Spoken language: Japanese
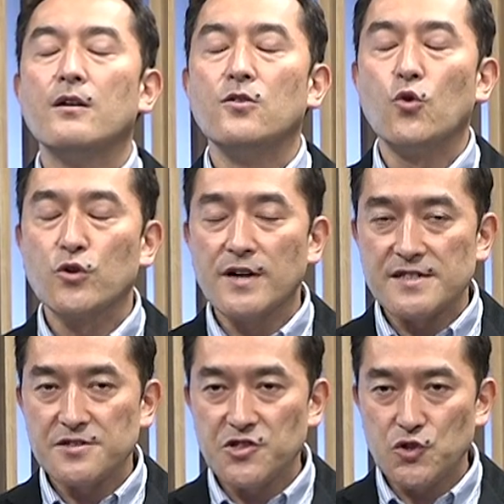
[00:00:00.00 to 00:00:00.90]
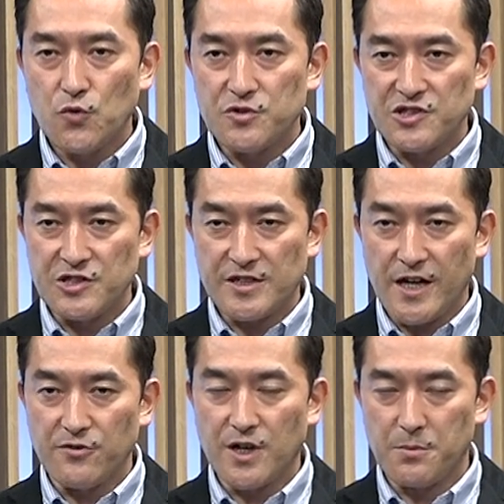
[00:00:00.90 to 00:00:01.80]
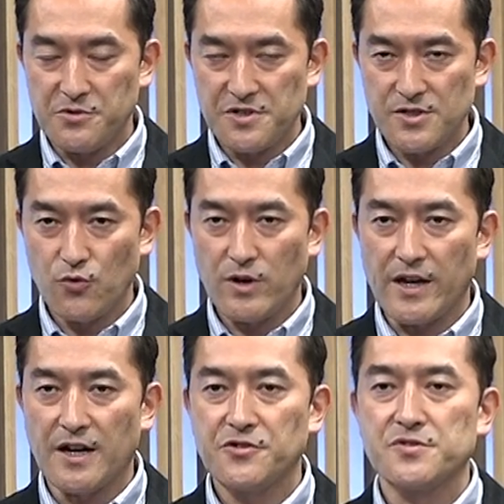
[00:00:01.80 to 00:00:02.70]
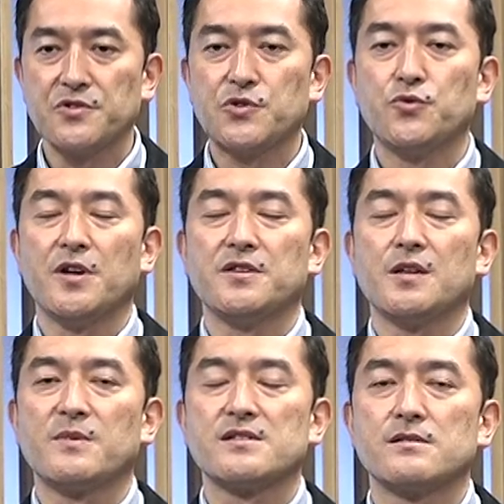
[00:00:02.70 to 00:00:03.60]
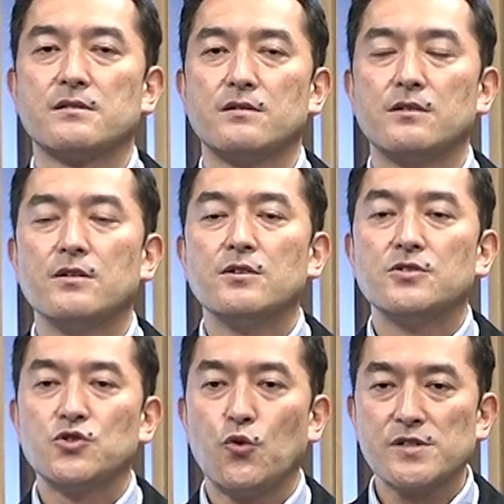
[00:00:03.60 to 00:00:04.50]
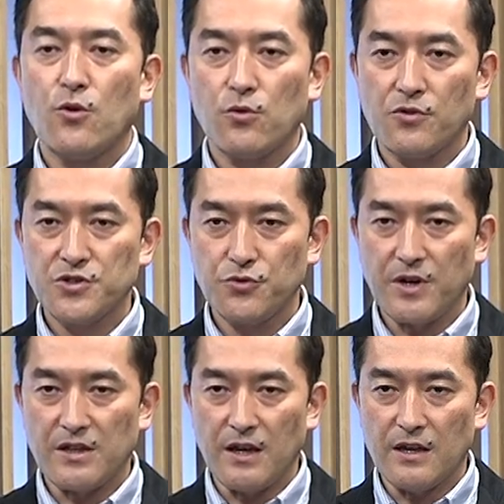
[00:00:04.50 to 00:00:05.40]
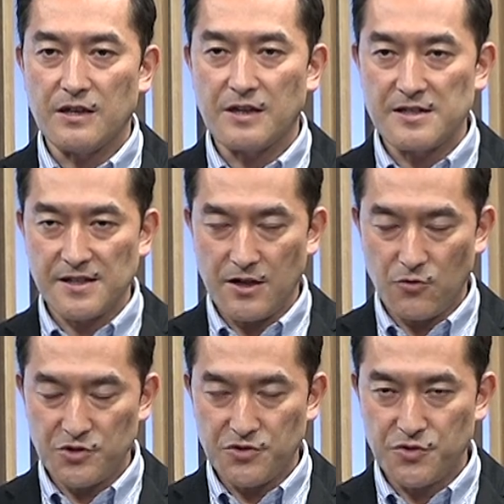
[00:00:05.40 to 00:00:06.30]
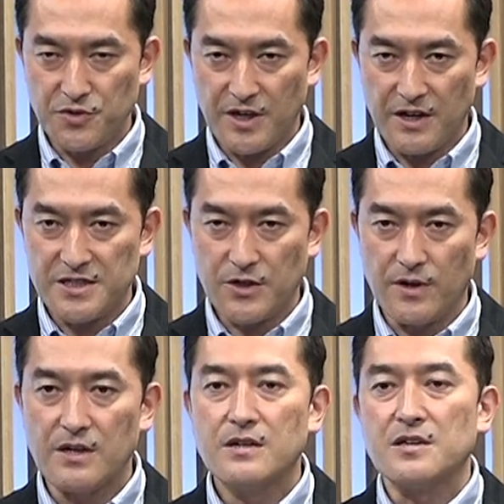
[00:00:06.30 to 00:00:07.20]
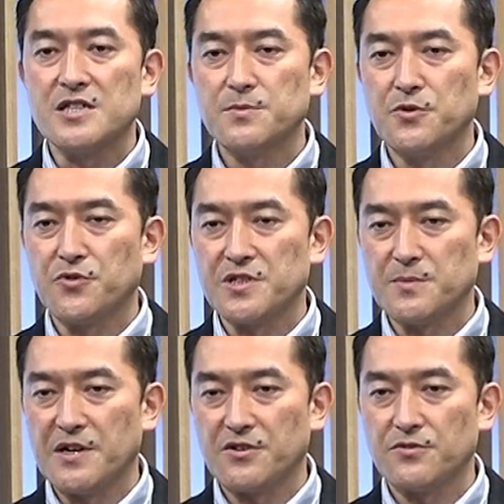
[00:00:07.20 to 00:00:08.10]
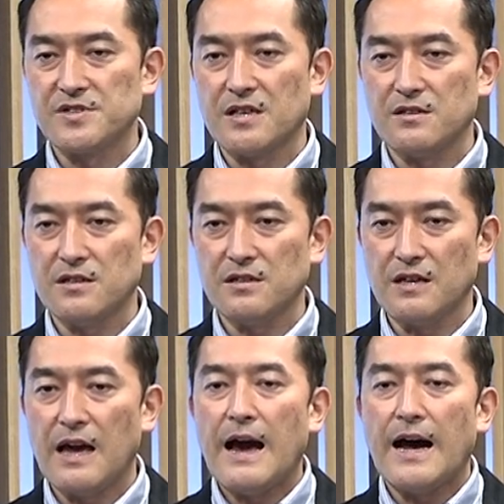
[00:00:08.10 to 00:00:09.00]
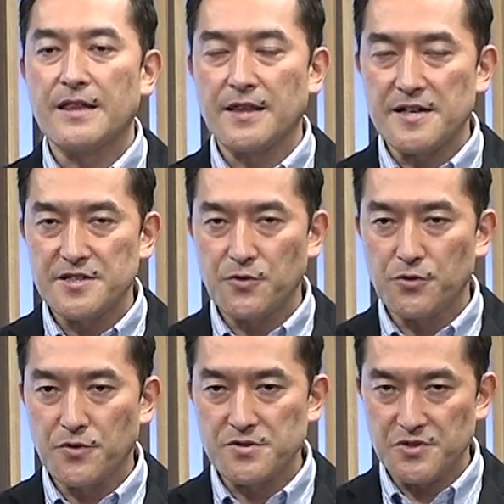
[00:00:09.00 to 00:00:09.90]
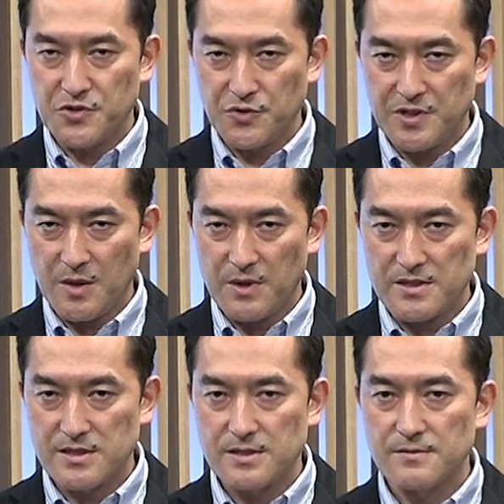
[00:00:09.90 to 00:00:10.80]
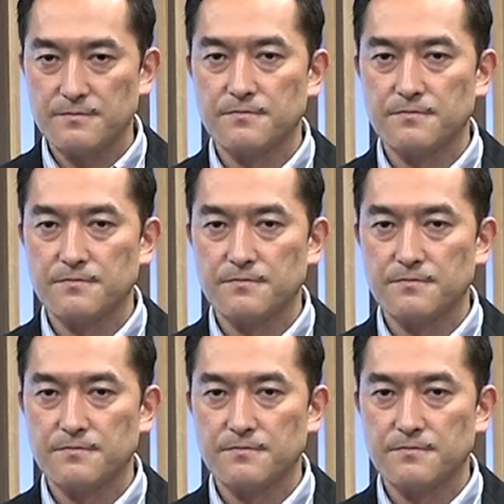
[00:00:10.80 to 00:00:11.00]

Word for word: 6月25日に控える株主総会が一つの焦点になります調査報告書を受けて議決権行使の助言会社は一部の取締役の選任に反対することを推奨しています